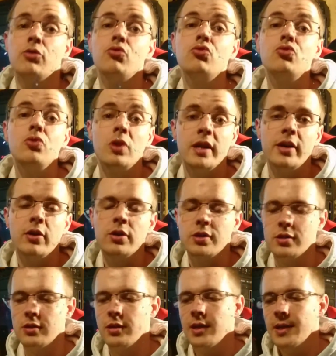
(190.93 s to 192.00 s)
toujours les
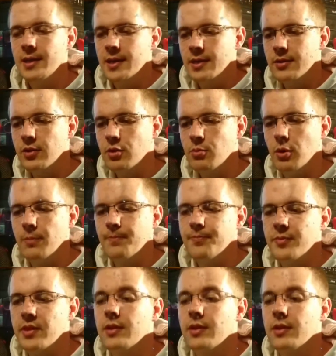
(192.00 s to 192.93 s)
gosses. Donc bon,